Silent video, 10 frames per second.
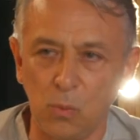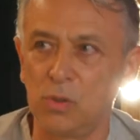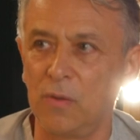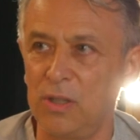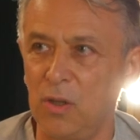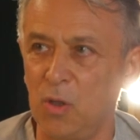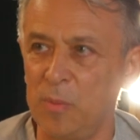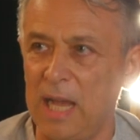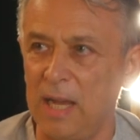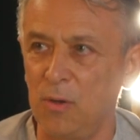un tovagliolo
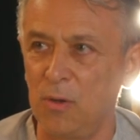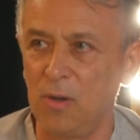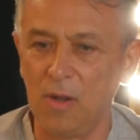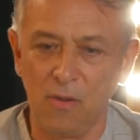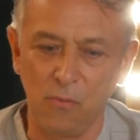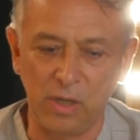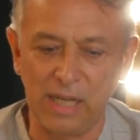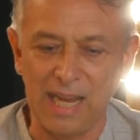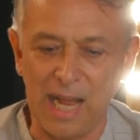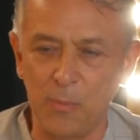bianco certo. fuori
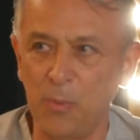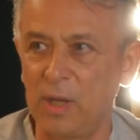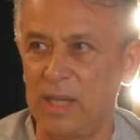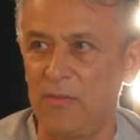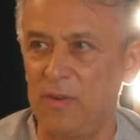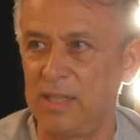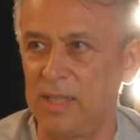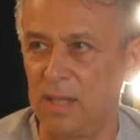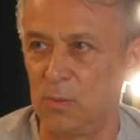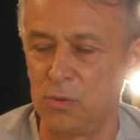campo che
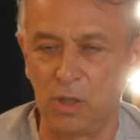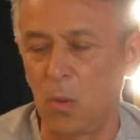riflette la luce.